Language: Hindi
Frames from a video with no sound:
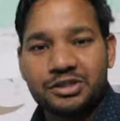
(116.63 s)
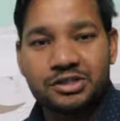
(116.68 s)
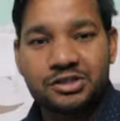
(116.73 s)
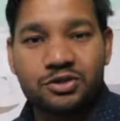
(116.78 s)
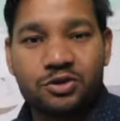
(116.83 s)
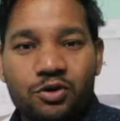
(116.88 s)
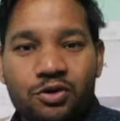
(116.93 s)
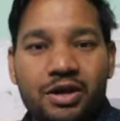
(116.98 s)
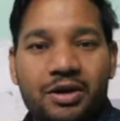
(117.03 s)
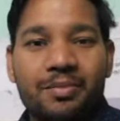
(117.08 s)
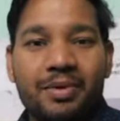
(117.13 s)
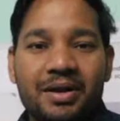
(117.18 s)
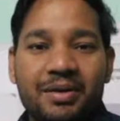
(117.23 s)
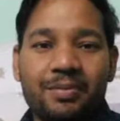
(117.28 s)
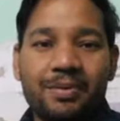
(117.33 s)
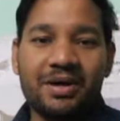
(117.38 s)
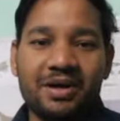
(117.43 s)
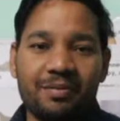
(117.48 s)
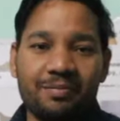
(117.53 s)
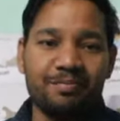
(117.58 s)
इस स्टॉक के बारे
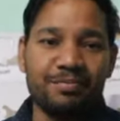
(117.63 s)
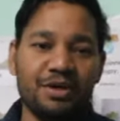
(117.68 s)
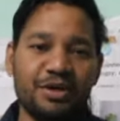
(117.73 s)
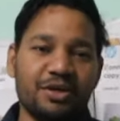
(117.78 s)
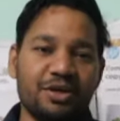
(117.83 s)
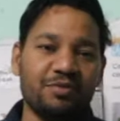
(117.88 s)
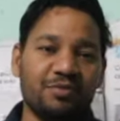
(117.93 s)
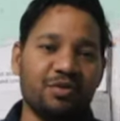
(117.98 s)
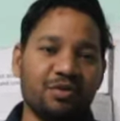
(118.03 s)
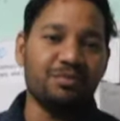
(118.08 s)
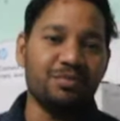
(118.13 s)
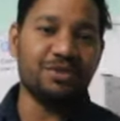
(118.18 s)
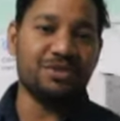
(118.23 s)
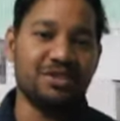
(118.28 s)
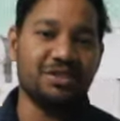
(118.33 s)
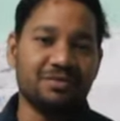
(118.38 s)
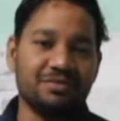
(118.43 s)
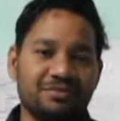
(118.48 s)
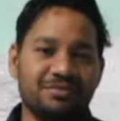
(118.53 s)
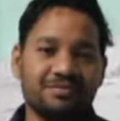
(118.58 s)
में कंप्लीट
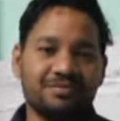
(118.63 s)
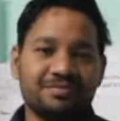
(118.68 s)
इन्फॉर्मेशन